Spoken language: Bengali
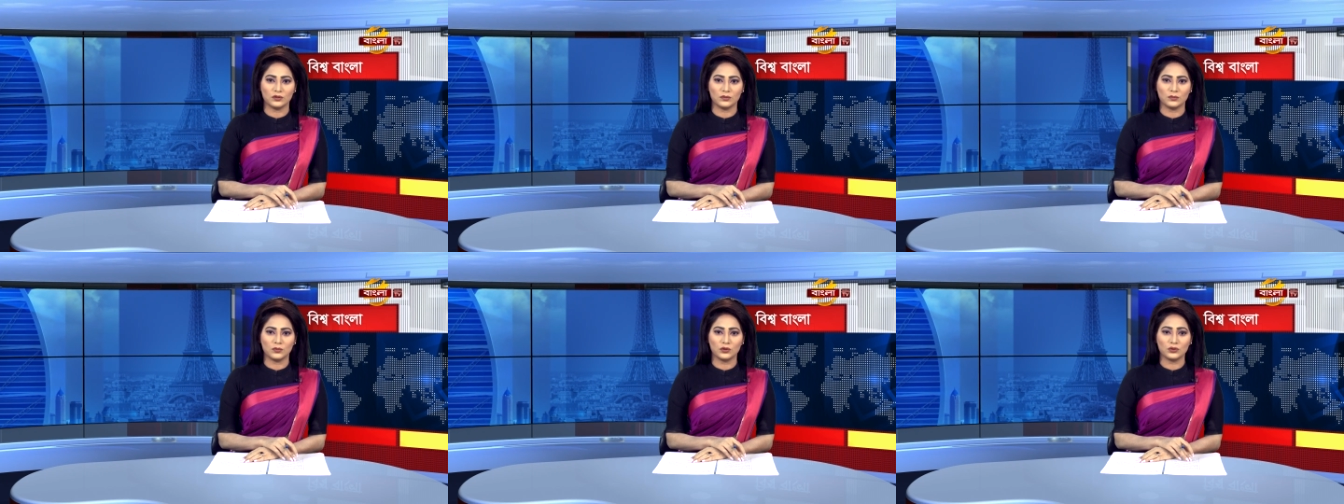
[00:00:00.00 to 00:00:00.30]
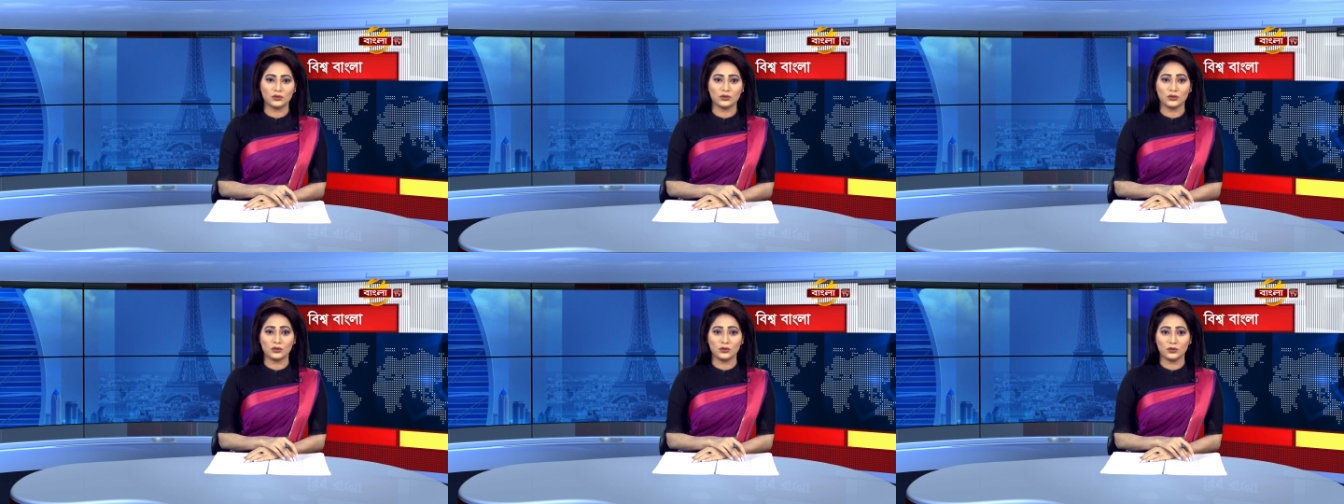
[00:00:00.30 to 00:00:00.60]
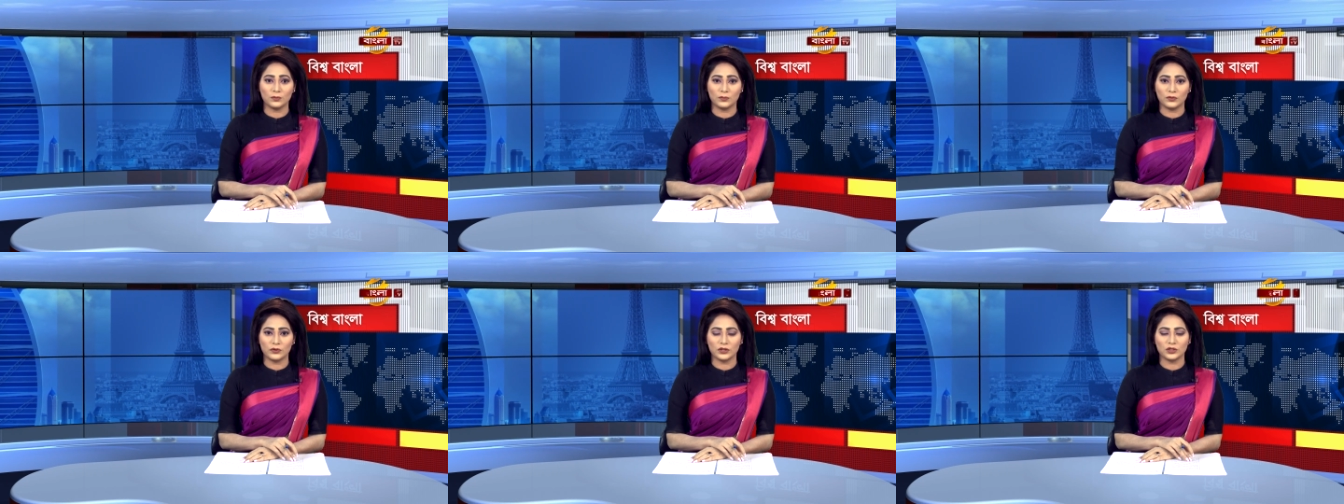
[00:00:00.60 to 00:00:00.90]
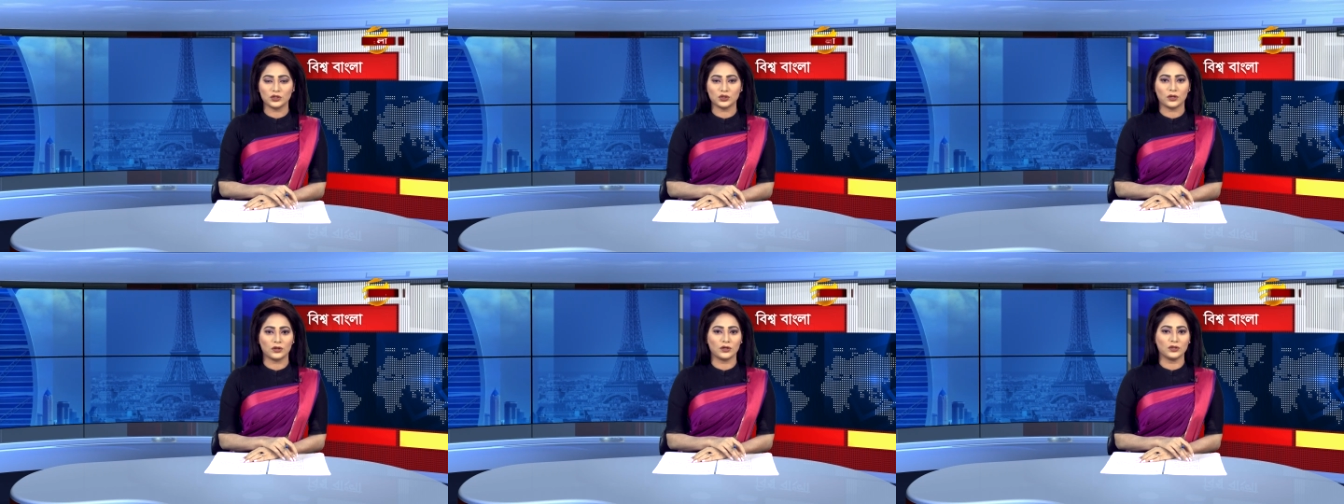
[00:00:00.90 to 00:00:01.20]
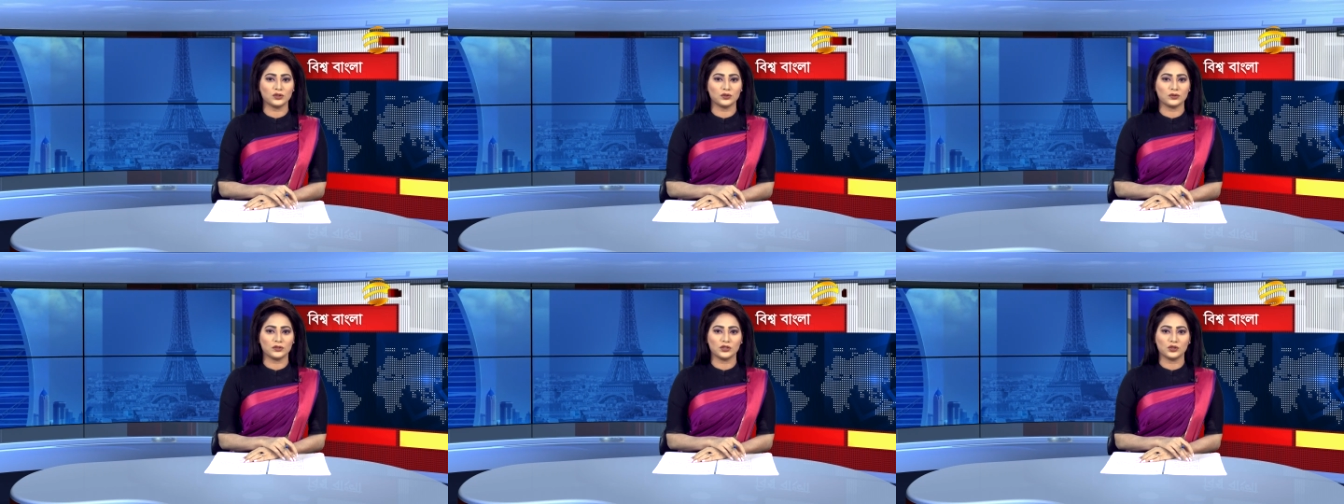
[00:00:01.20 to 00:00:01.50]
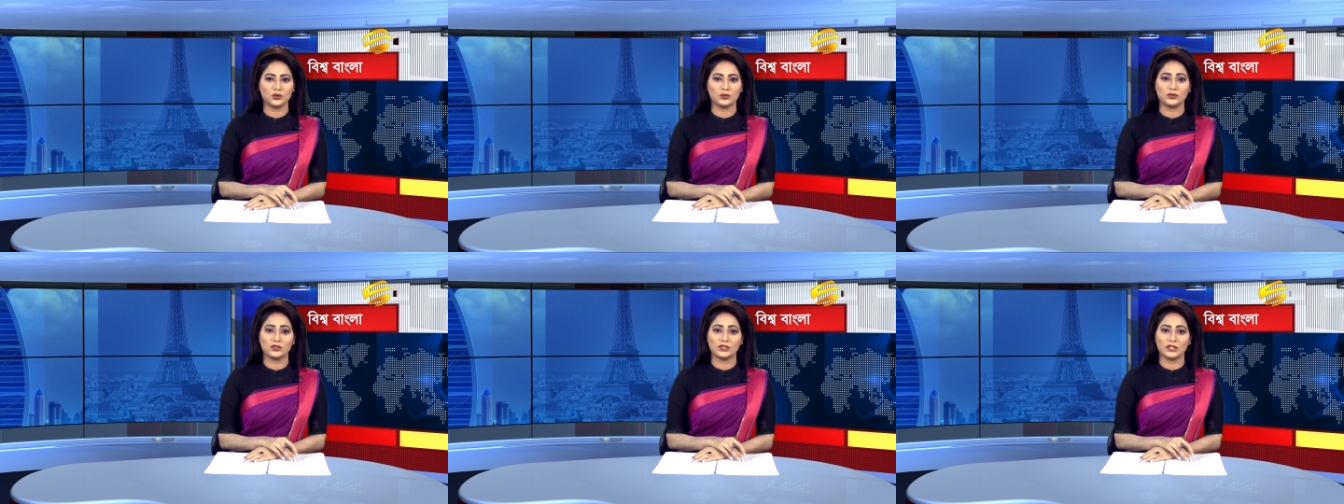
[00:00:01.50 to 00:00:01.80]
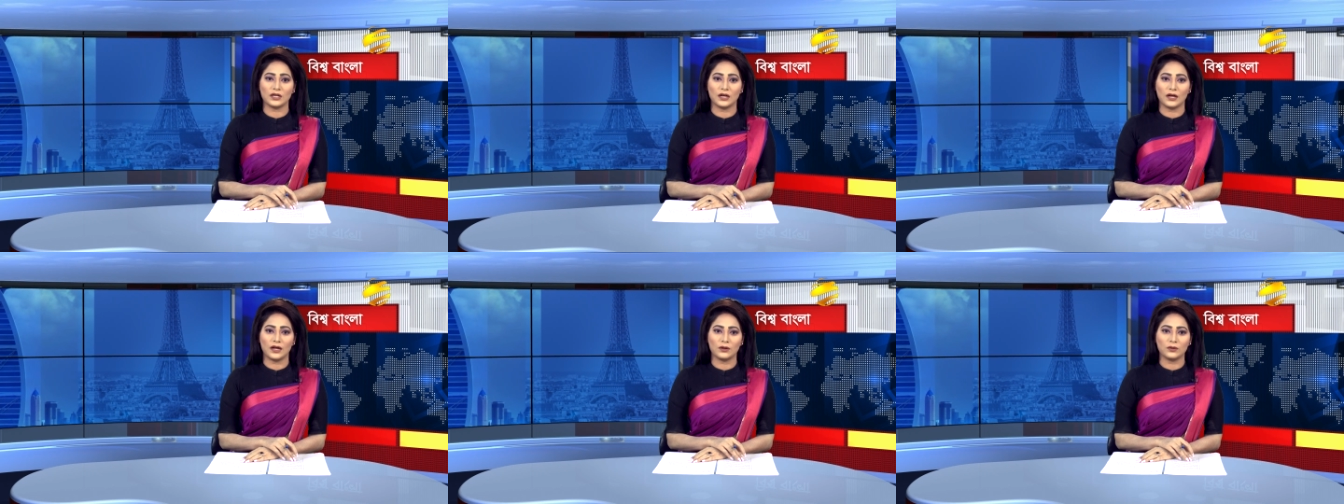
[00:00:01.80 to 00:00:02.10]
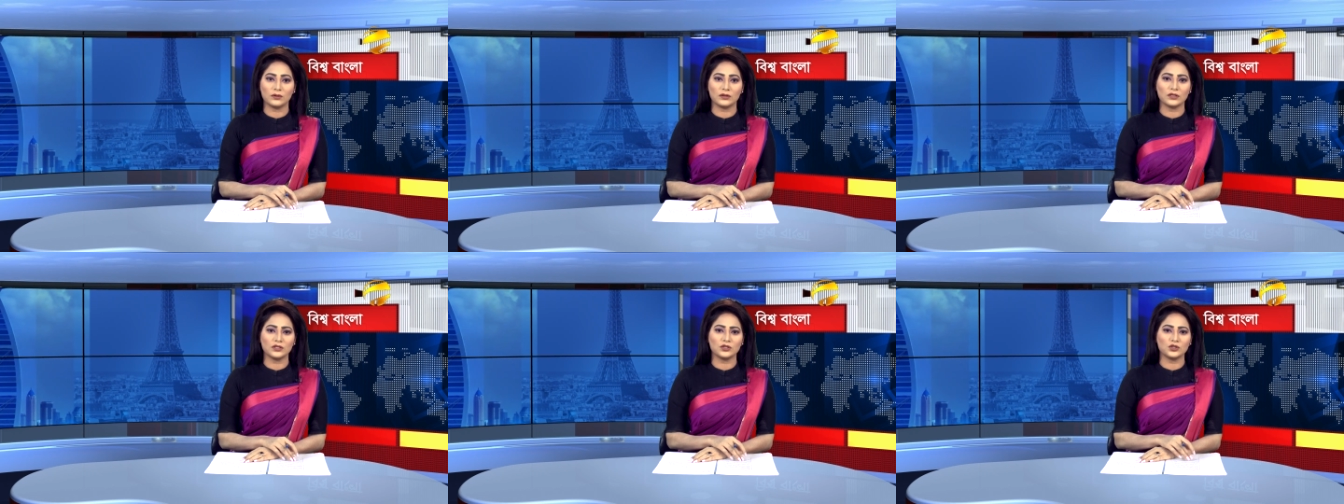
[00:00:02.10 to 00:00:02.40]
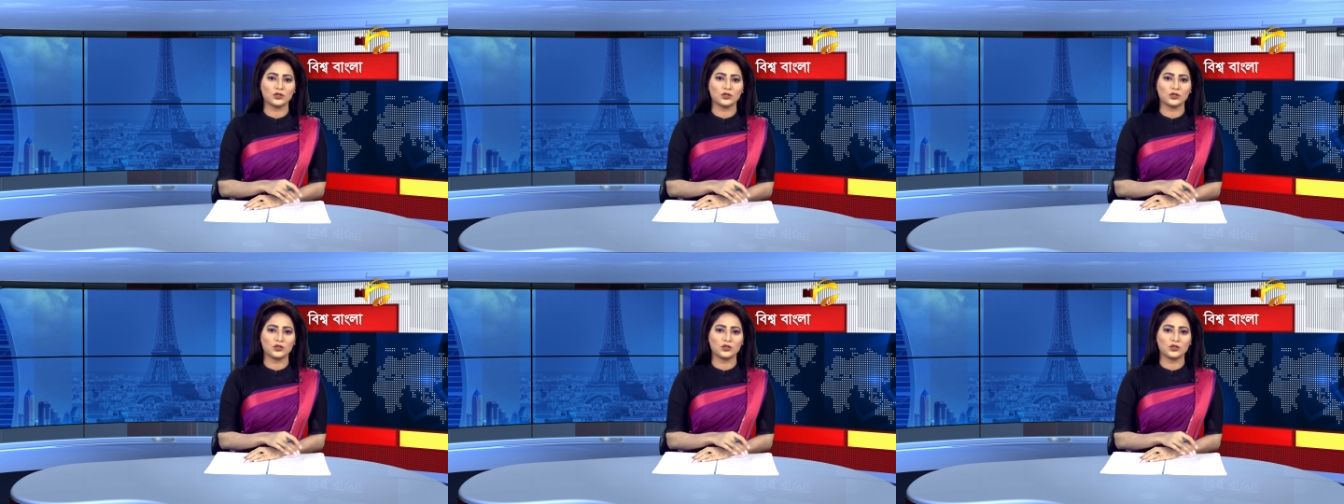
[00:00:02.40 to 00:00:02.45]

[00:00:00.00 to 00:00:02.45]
মধ্য দুপুরে সরাসরি সূর্যের আলোতে